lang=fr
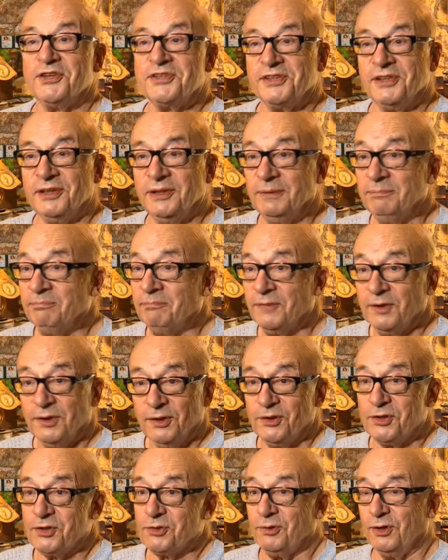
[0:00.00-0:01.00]
Et je crois que
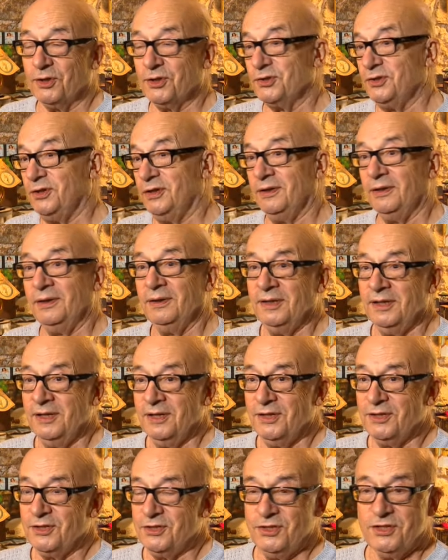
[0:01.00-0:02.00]
j'y suis
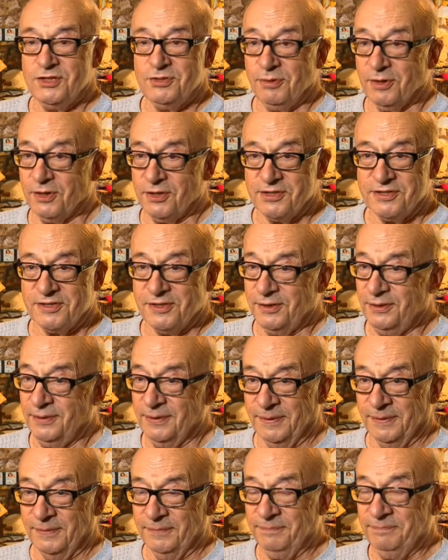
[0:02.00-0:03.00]
resté. Et ses
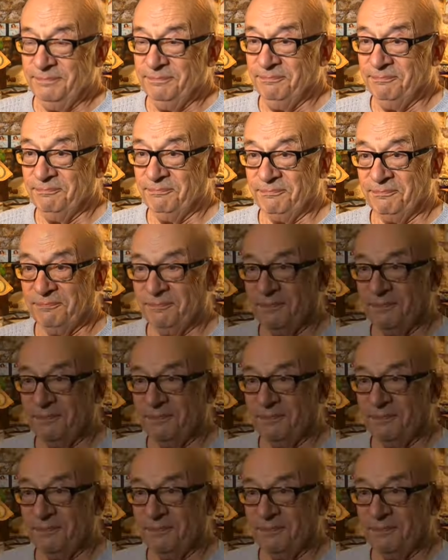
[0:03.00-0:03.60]
protégés, quant à